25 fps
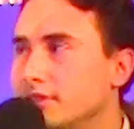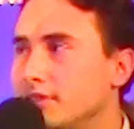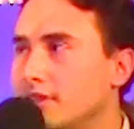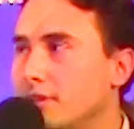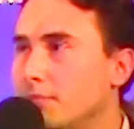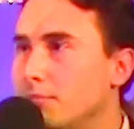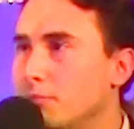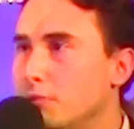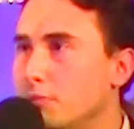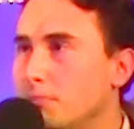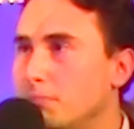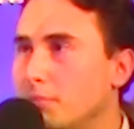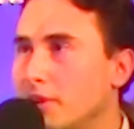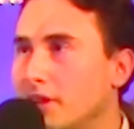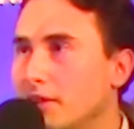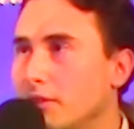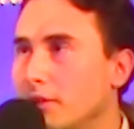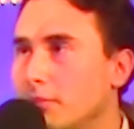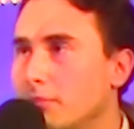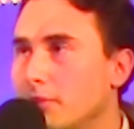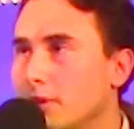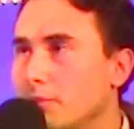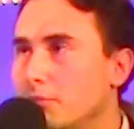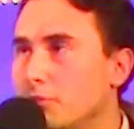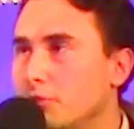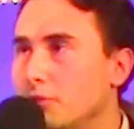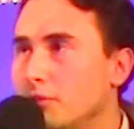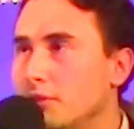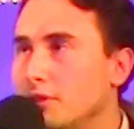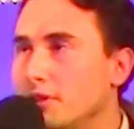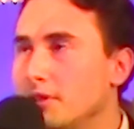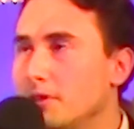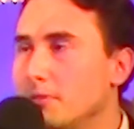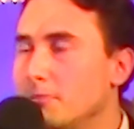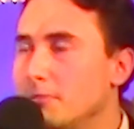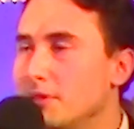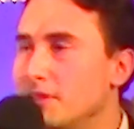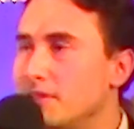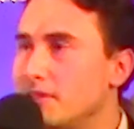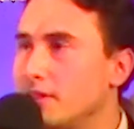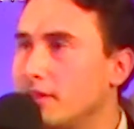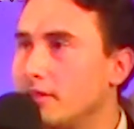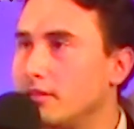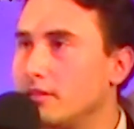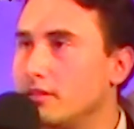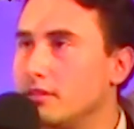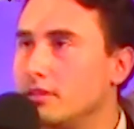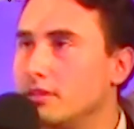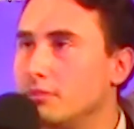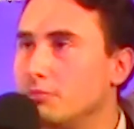ça ne peut pas normalement, mais
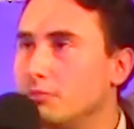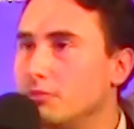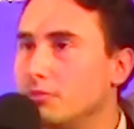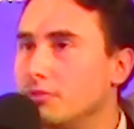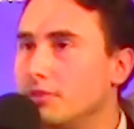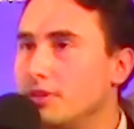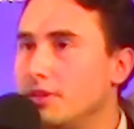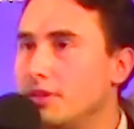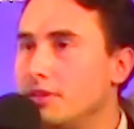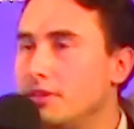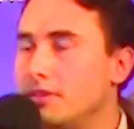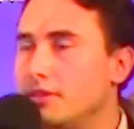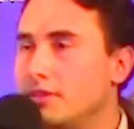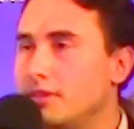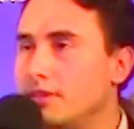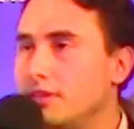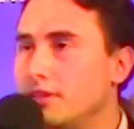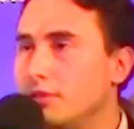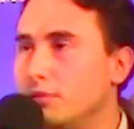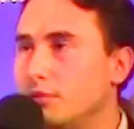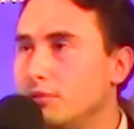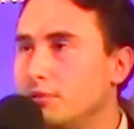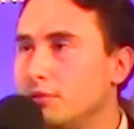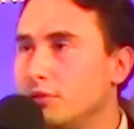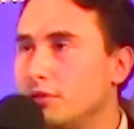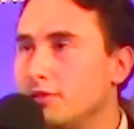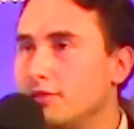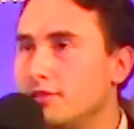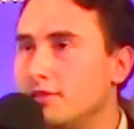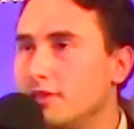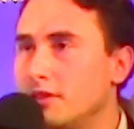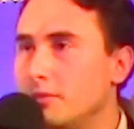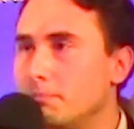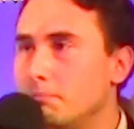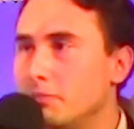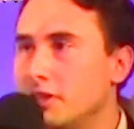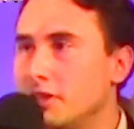certains démons essaient de forcer le